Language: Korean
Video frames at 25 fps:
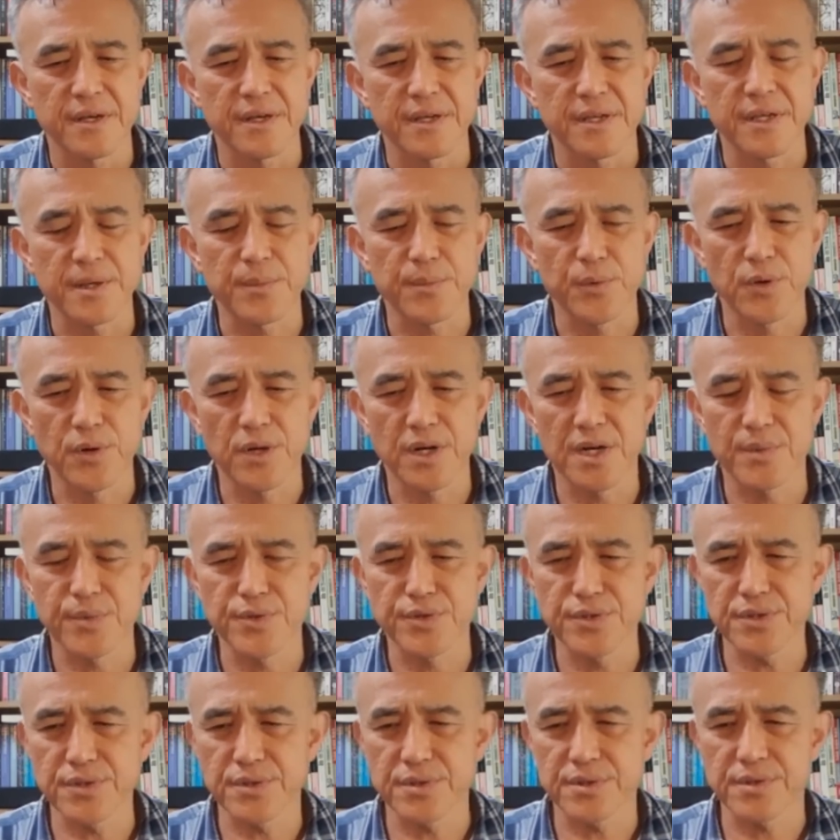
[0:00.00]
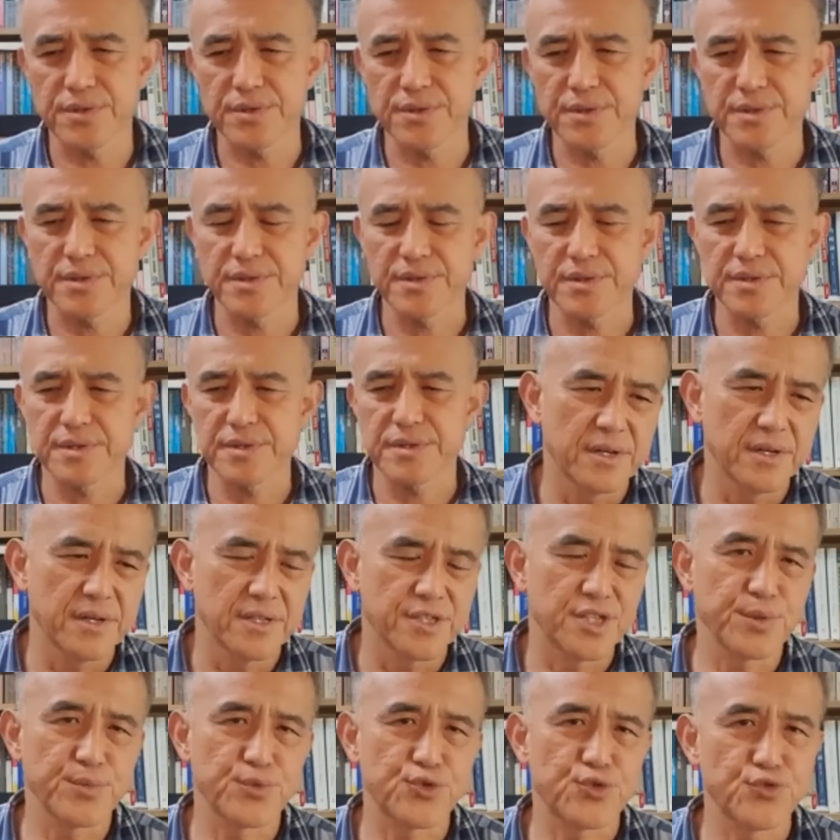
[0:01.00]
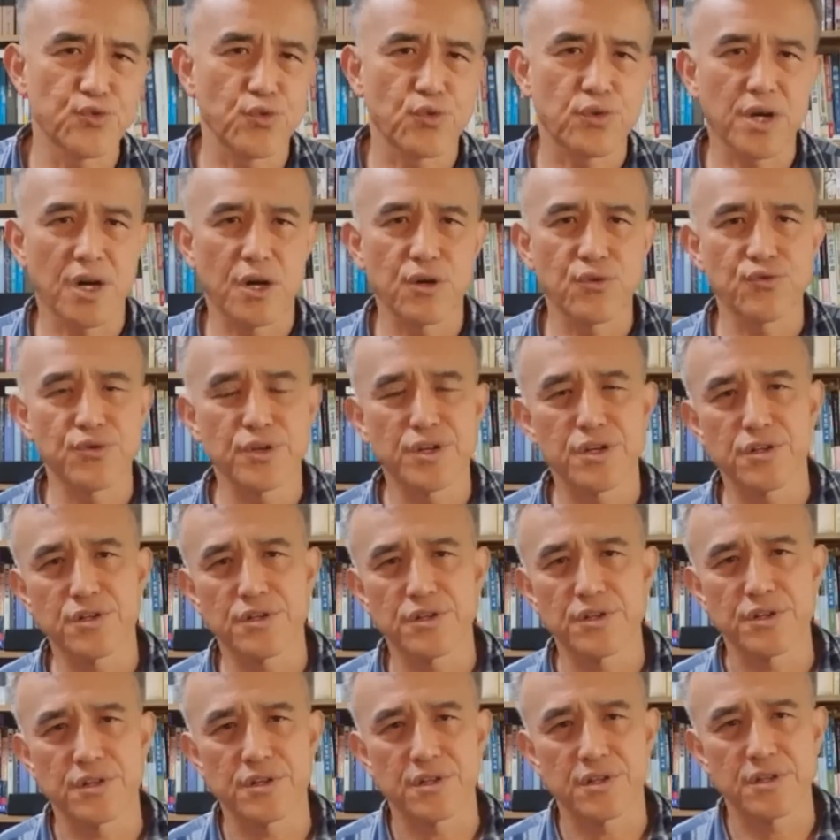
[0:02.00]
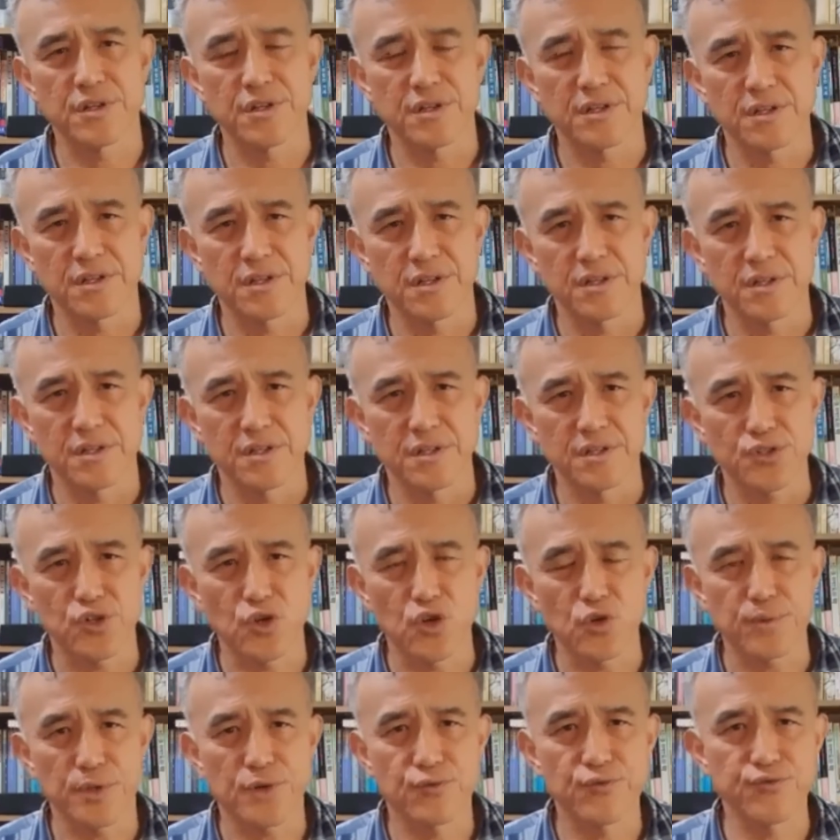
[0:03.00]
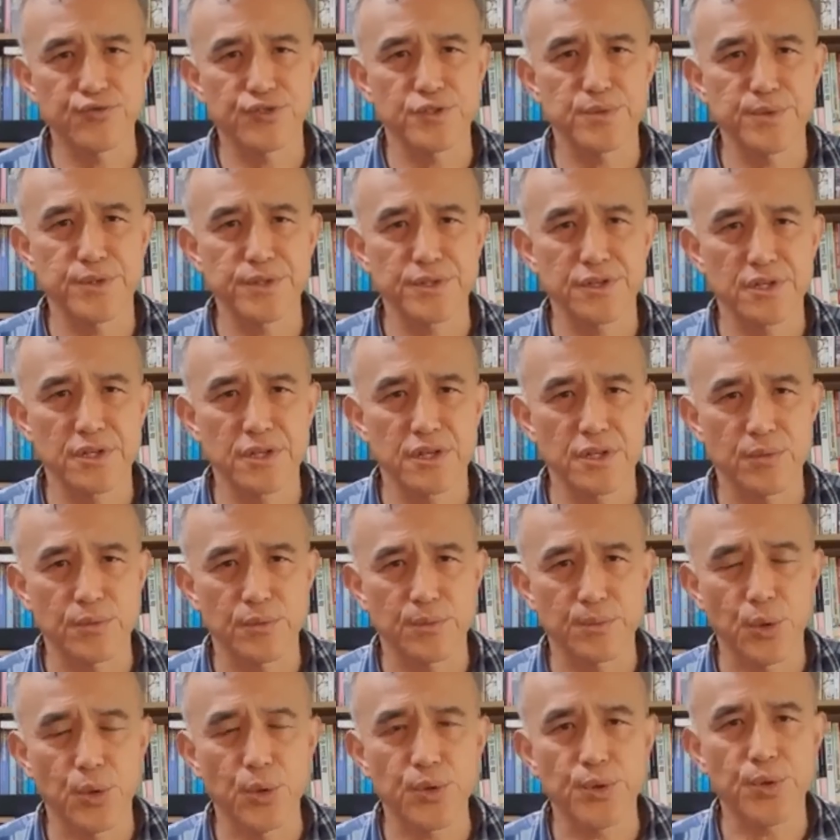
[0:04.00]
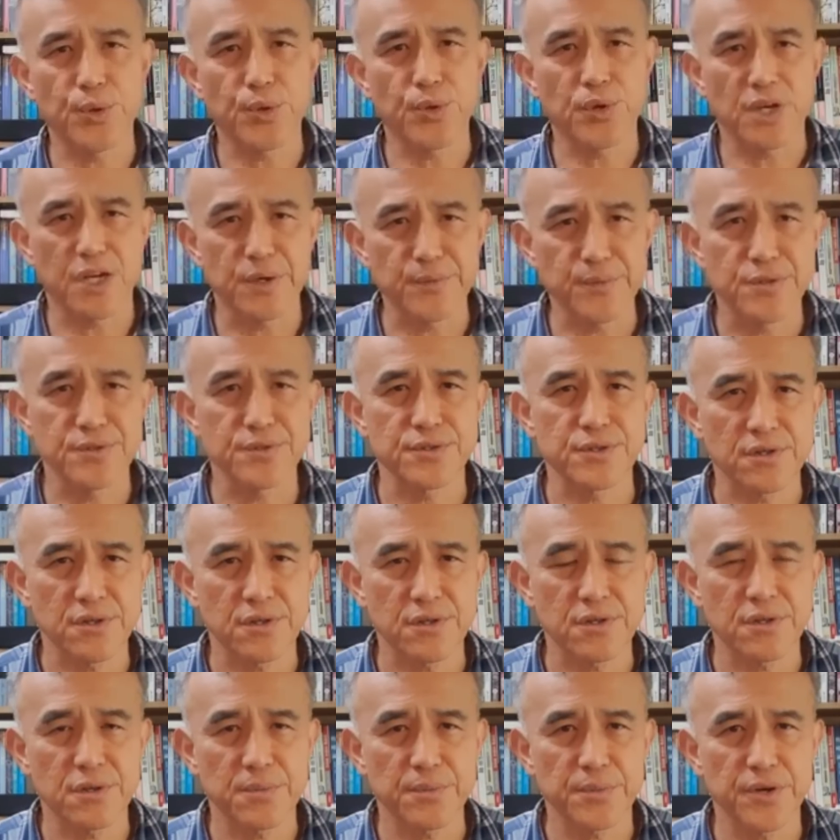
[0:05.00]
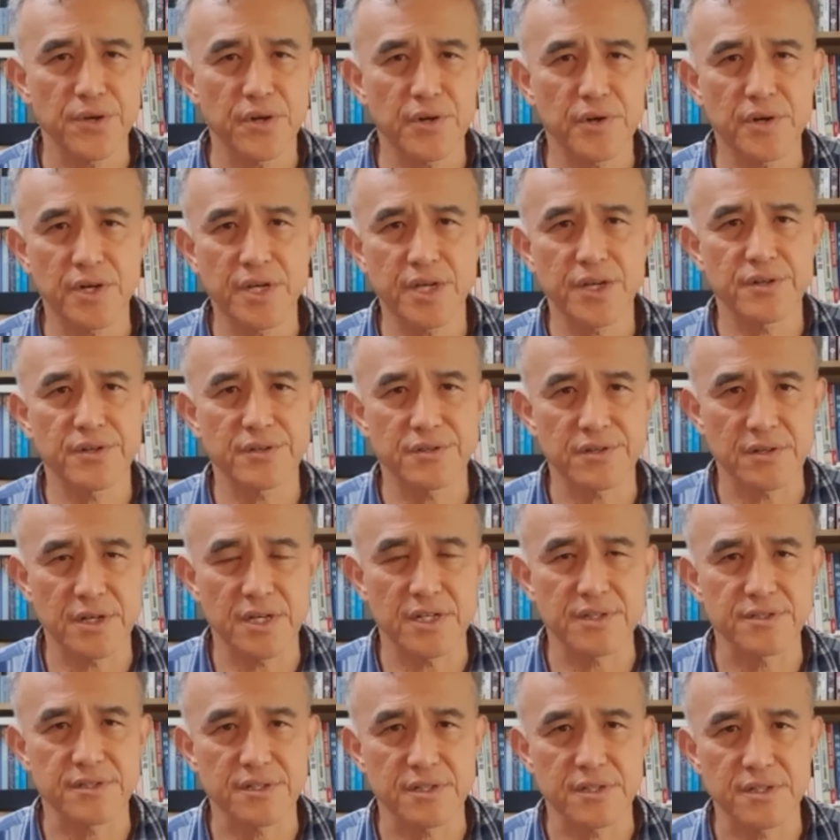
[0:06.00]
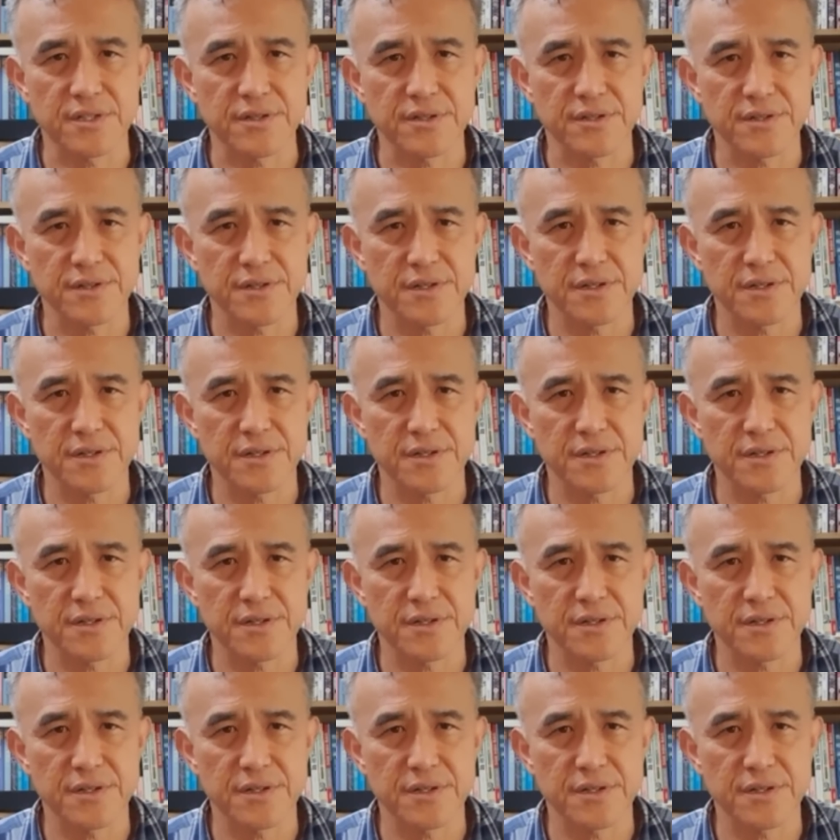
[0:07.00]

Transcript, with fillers: 이게 뭔가 하면요. 지금 중국하고 우리는 1992년에 복교를 하면서 평화관계로 들어갔잖아요.